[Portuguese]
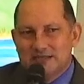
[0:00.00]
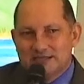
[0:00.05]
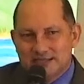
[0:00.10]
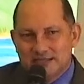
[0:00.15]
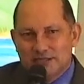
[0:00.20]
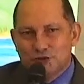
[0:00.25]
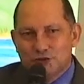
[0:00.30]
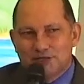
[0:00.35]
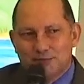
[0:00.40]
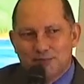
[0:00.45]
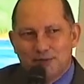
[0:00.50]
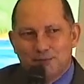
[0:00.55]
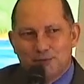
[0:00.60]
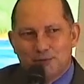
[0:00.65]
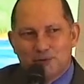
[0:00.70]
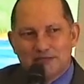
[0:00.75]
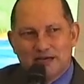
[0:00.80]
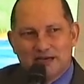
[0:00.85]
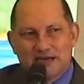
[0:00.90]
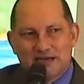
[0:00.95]
que esse Deus
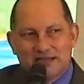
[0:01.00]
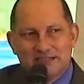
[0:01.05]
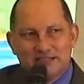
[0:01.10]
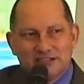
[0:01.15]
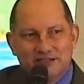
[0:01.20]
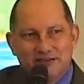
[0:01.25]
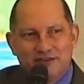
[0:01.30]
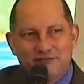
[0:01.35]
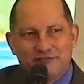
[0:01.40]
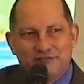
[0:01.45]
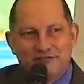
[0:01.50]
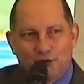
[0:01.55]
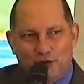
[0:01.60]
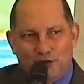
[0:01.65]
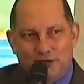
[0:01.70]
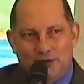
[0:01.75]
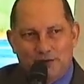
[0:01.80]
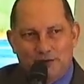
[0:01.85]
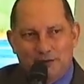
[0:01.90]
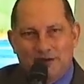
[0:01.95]
também possa garantir a
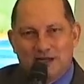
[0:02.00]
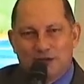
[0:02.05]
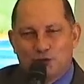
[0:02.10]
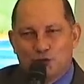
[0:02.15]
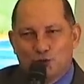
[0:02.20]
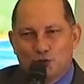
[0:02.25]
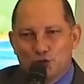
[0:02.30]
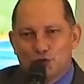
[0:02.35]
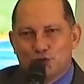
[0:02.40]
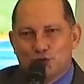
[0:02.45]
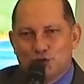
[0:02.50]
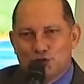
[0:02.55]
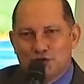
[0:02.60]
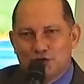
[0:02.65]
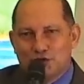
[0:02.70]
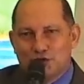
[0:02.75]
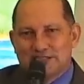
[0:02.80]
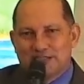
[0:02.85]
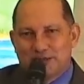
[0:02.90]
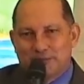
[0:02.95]
vitória para todos
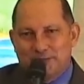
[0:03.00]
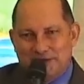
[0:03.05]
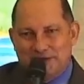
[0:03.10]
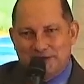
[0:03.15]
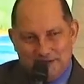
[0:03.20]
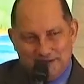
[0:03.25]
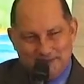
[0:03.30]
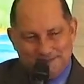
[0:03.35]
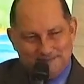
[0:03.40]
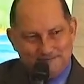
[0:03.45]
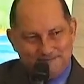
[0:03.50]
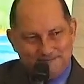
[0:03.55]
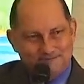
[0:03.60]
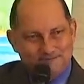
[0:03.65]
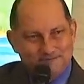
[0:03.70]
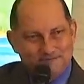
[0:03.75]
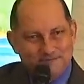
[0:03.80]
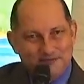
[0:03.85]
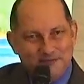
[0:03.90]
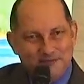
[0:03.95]
nós nesta manhã.
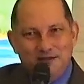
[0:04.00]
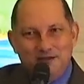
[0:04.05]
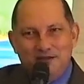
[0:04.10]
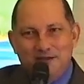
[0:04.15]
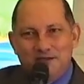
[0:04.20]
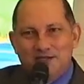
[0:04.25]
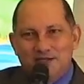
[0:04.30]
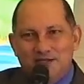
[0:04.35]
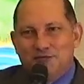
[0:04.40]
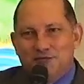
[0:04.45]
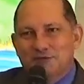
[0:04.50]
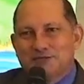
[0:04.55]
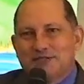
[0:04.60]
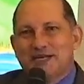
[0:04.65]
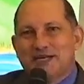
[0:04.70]
Se